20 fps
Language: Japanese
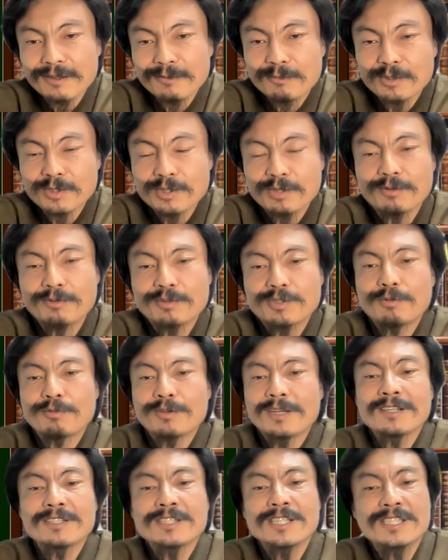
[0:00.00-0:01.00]
もうそれを
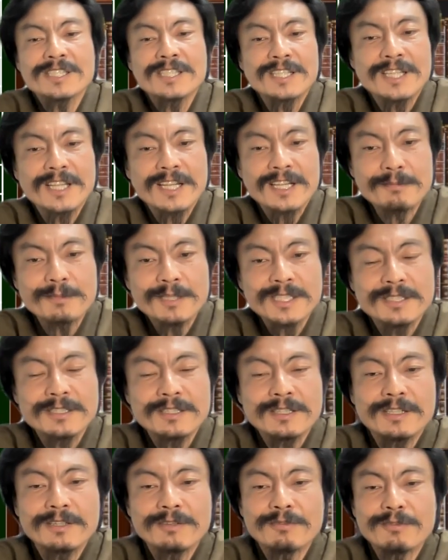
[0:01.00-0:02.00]
消却させていただきますっ
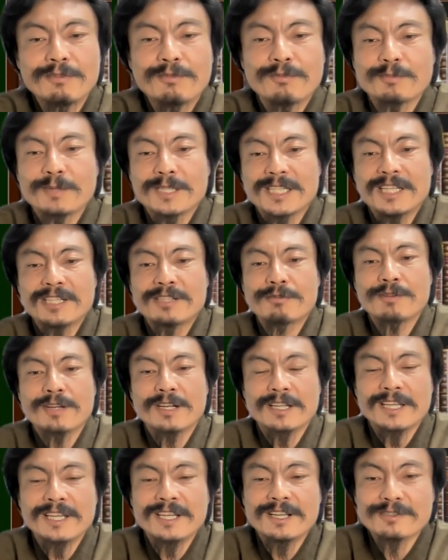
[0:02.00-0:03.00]
ていうのを、まあ、最初
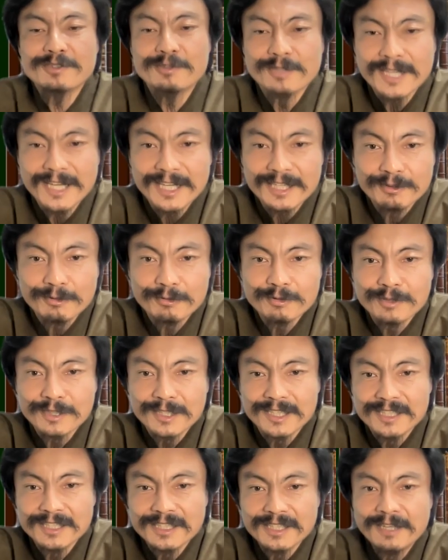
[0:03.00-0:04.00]
から契約書に書いておくわ
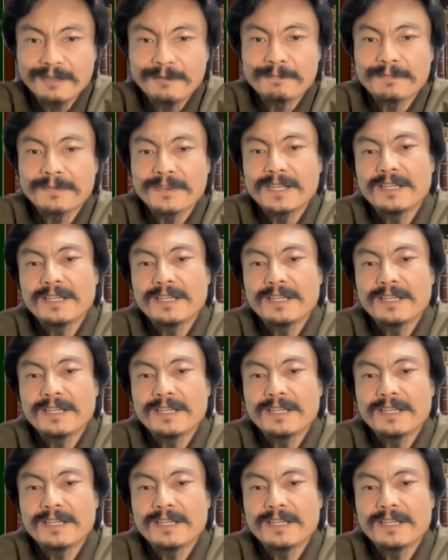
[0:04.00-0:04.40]
けですね。